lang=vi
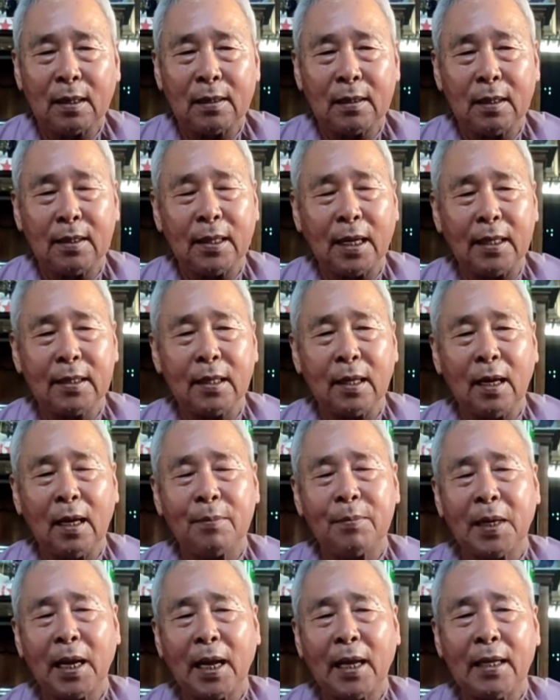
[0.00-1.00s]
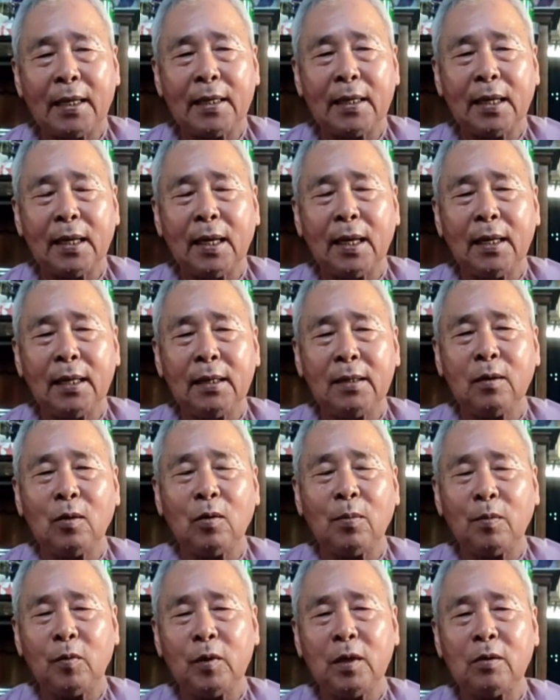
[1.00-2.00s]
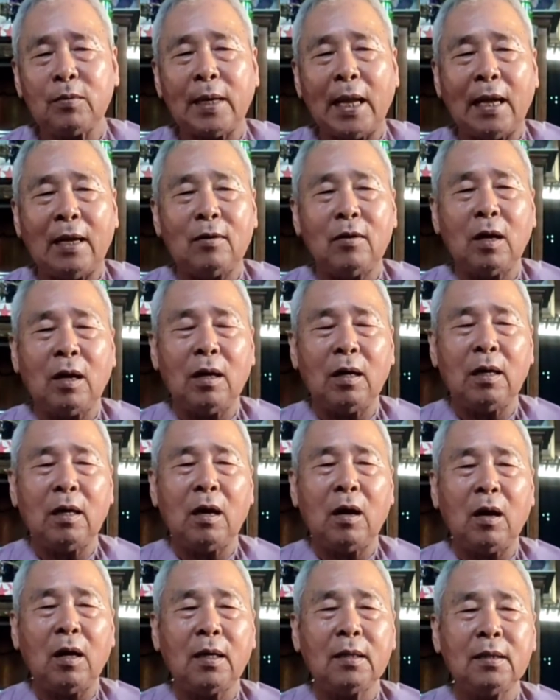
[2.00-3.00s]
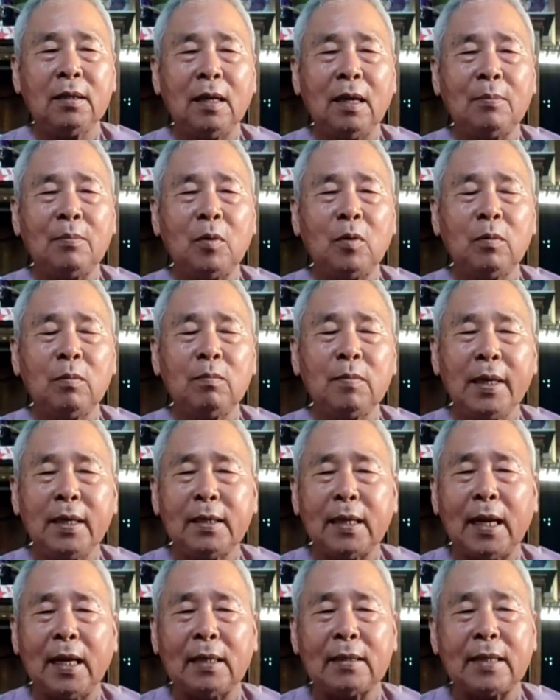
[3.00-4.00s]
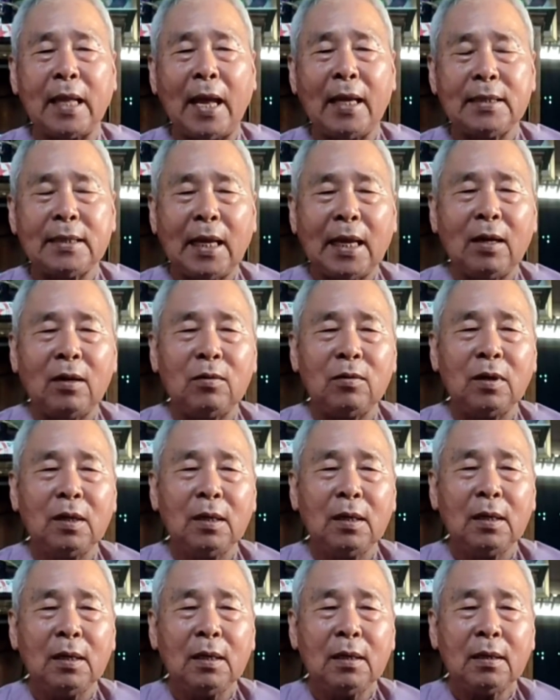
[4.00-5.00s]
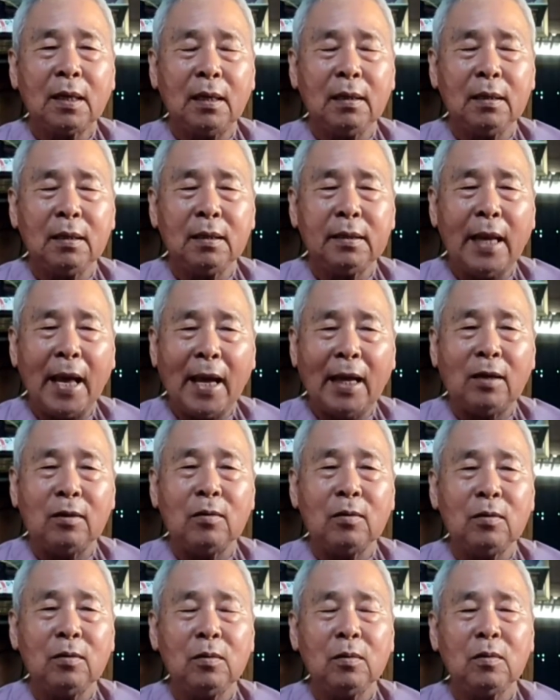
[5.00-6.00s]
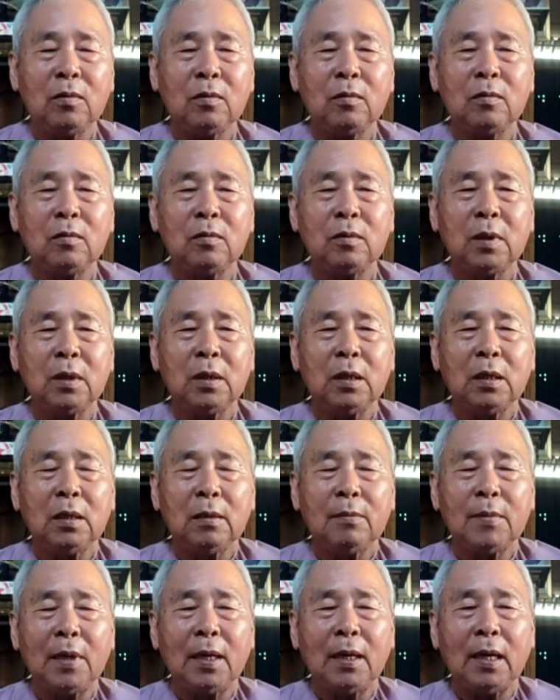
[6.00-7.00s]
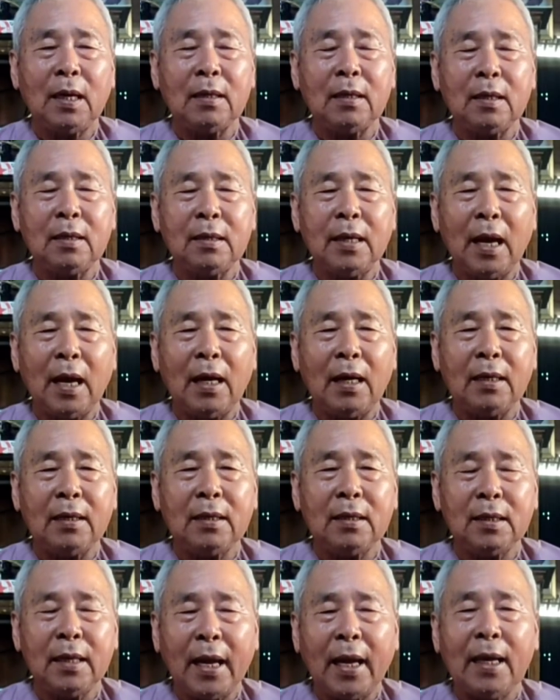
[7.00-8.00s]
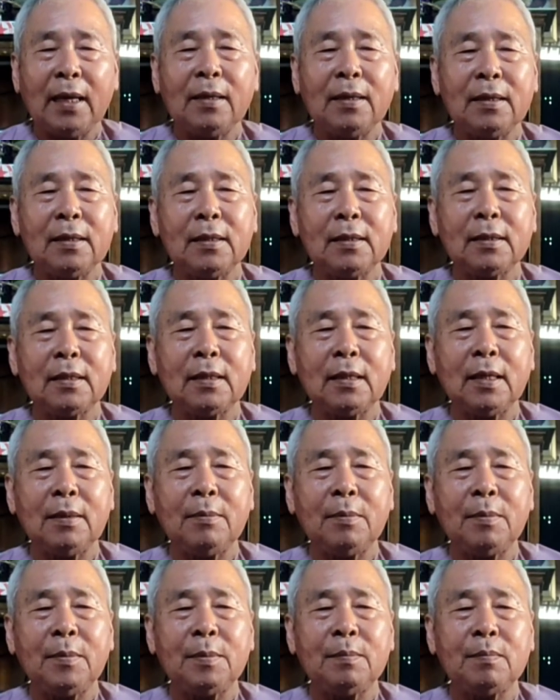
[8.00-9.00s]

à, như vậy thì hôm nay cái ý của quý đồng đạo họ hỏi và muốn biết rằng tại sao cái người đau là người đời người ác à,